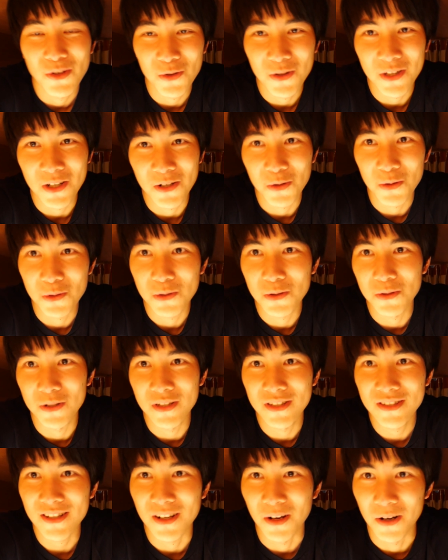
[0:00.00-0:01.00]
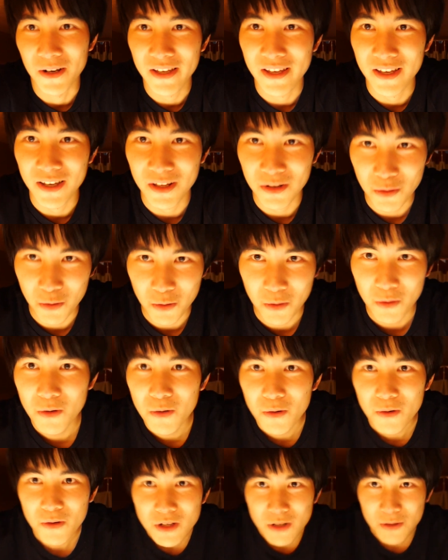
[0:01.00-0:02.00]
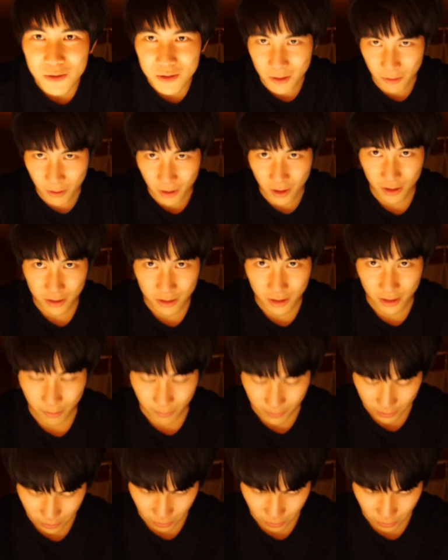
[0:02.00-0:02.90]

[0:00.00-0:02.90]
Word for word: んでる途中ですが、部屋の広さを測っていきま